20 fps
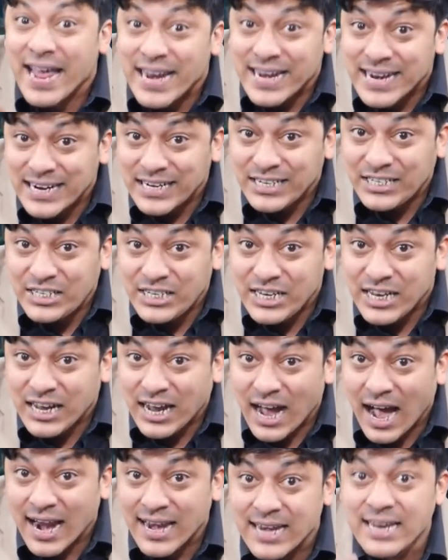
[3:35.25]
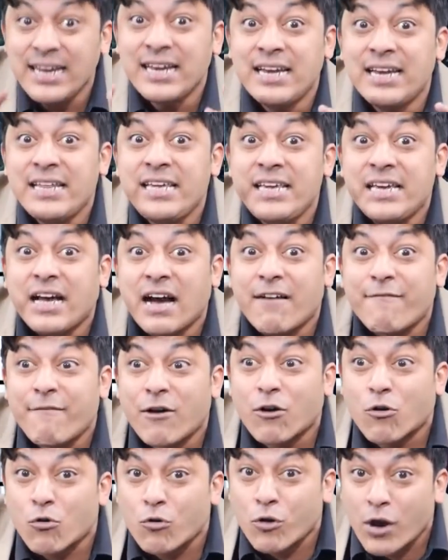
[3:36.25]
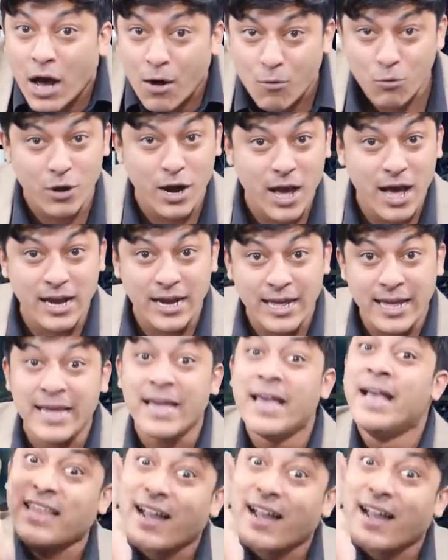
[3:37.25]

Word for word: ఎనర్జీ కానీ లీక్ అవ్వకుండా ఉండాలి